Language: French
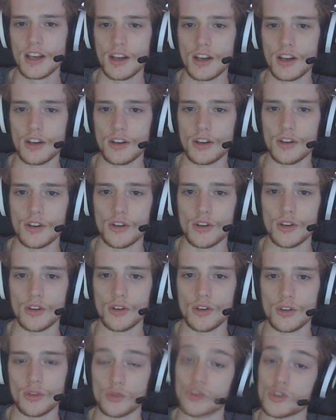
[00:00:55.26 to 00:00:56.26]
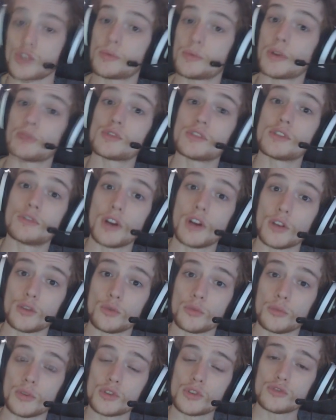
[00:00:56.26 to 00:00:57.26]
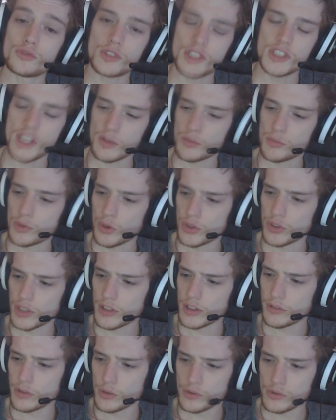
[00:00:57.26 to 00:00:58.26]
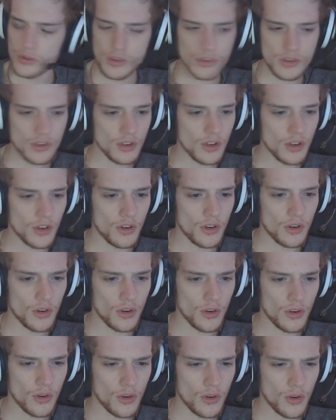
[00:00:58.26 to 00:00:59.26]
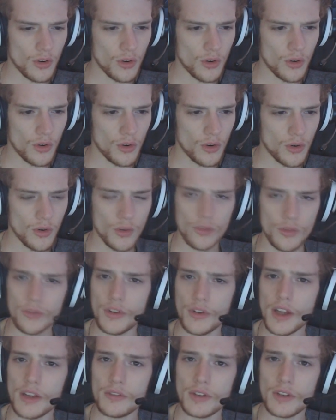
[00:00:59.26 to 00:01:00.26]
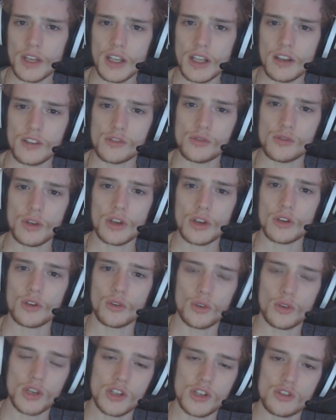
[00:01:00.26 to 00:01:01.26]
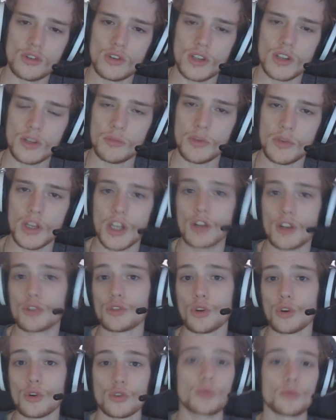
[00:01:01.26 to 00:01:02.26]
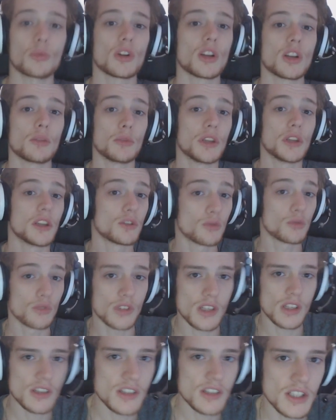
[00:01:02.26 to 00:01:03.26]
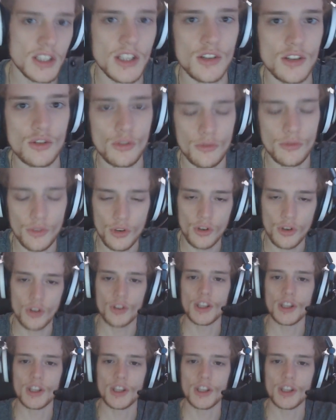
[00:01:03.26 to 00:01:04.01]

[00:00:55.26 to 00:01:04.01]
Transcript: Euh, donc j'espère vous y voir nombreux. Je vous le dis un peu en avance, en fin avril, histoire que les gens aient, le temps de prendre les billets, tout ça, si les gens veulent euh,